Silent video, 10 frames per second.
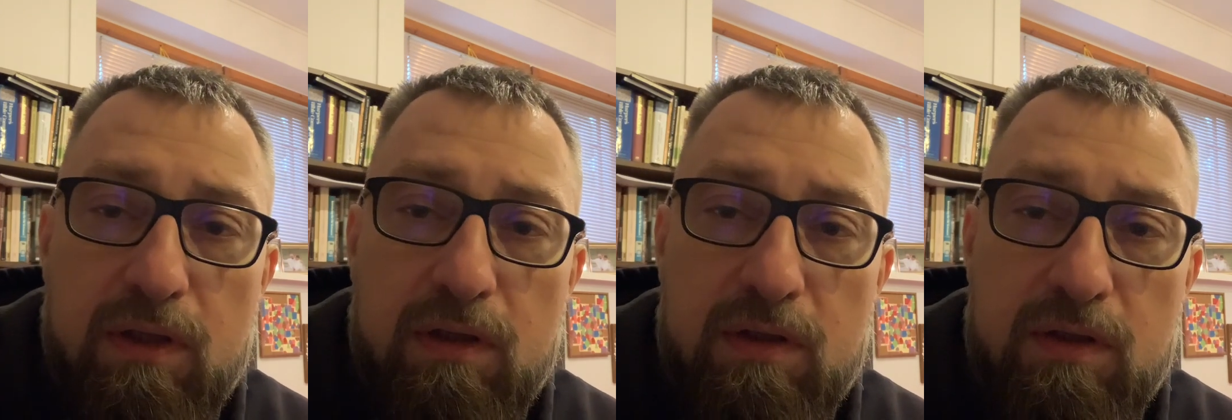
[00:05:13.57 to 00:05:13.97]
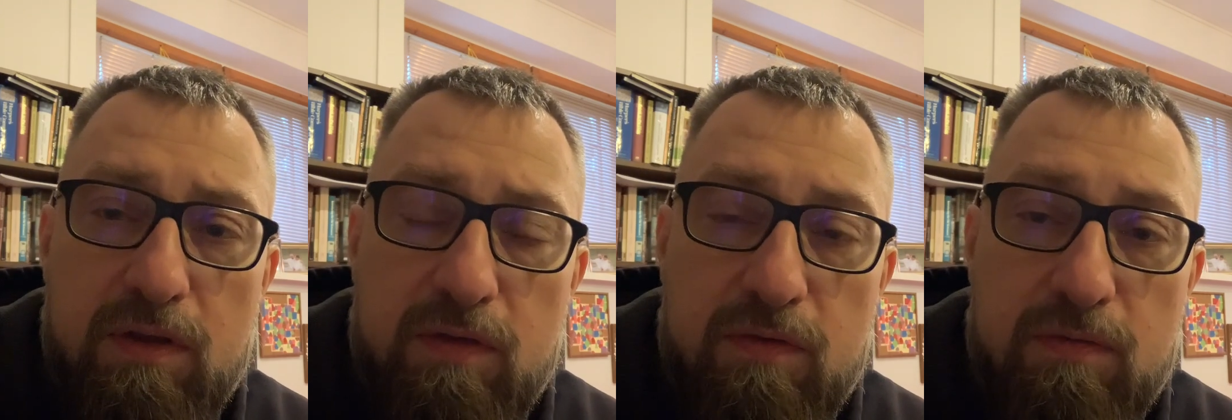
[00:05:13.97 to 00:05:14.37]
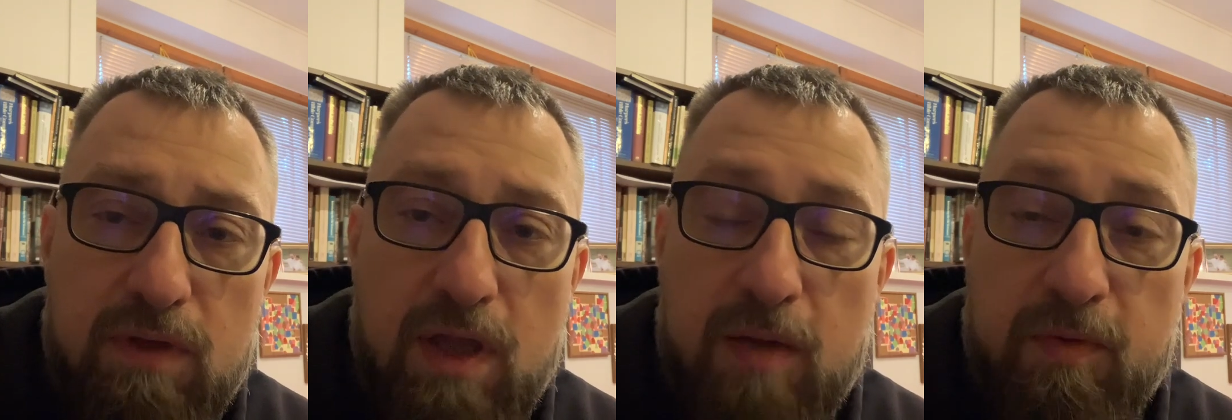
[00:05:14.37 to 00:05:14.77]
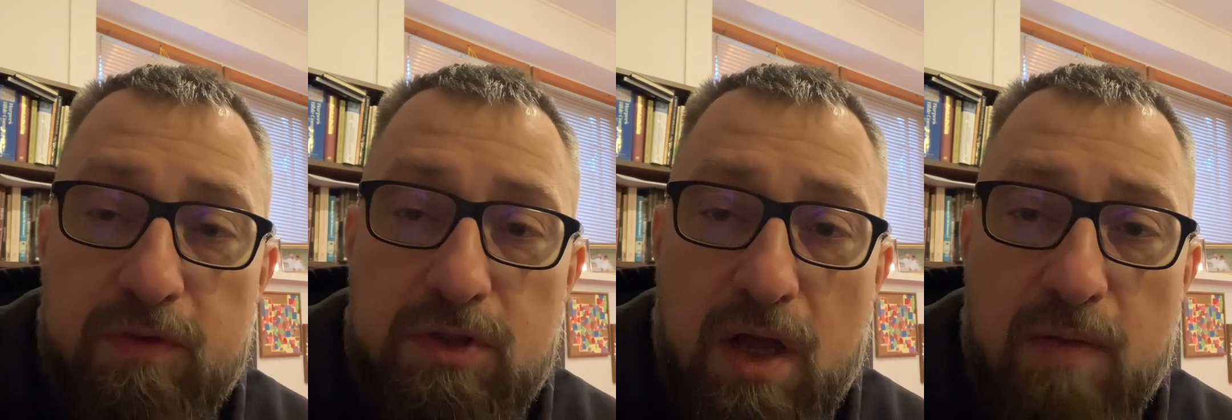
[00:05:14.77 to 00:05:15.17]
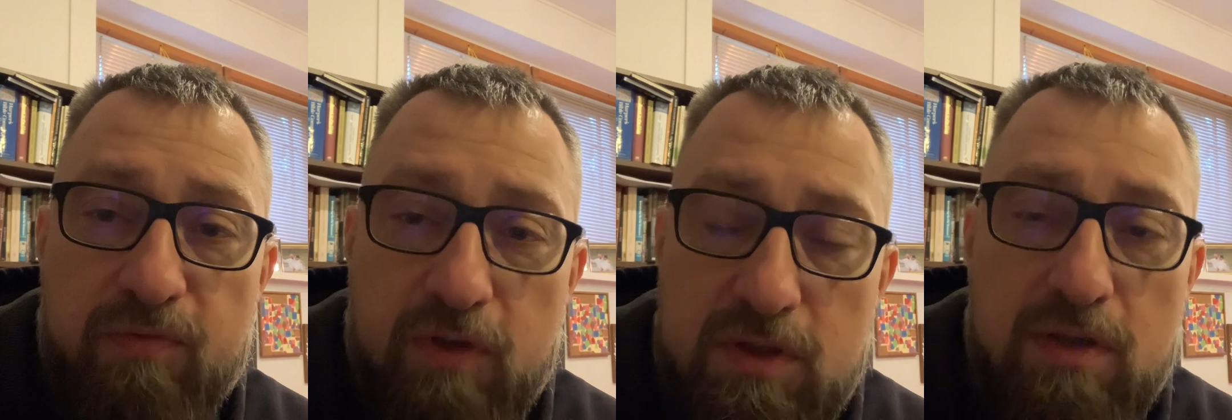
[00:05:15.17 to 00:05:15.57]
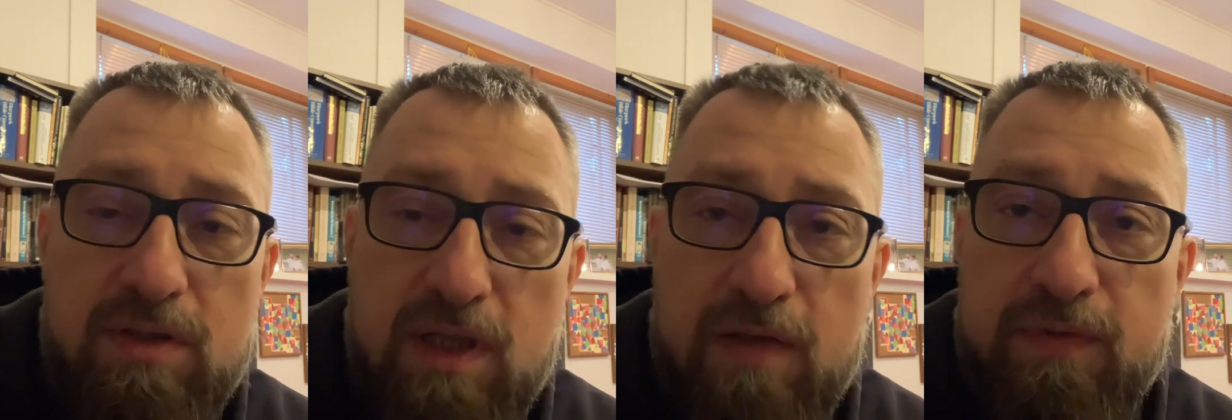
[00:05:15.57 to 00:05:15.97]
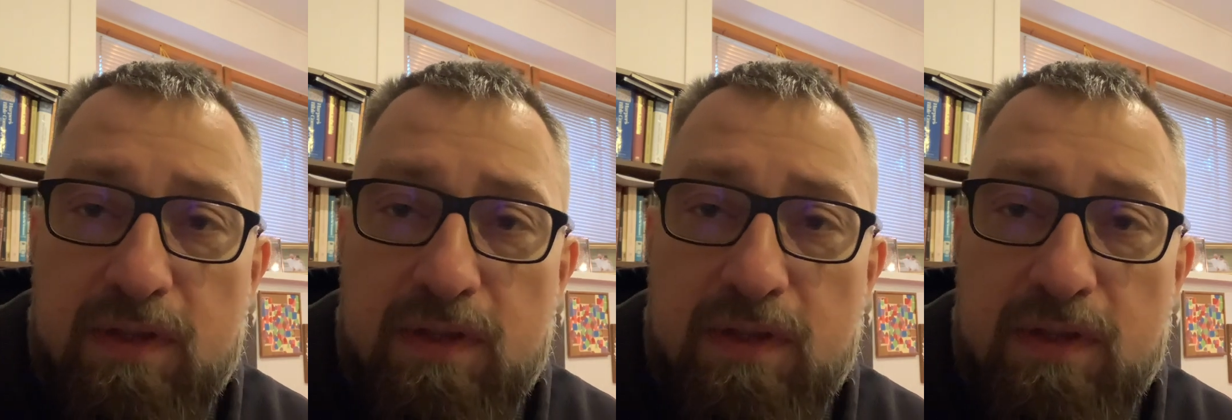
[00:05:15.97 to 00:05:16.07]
yy, tak jak powiedziałem, wchodząca